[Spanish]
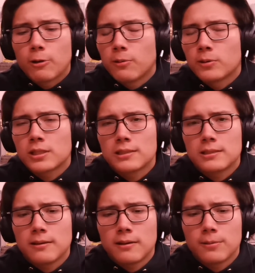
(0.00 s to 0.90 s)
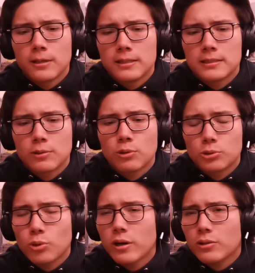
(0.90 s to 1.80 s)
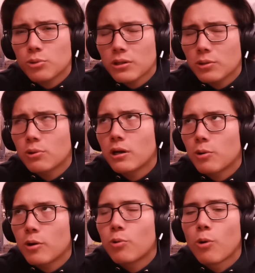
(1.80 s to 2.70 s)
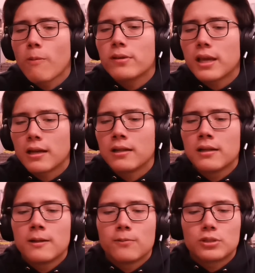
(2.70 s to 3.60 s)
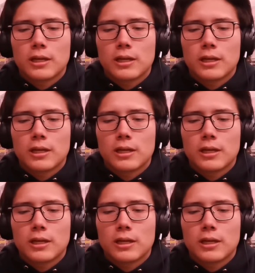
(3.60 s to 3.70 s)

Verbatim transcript: Bueno, vamos a ah, este, este juego. Tua en jugó bien.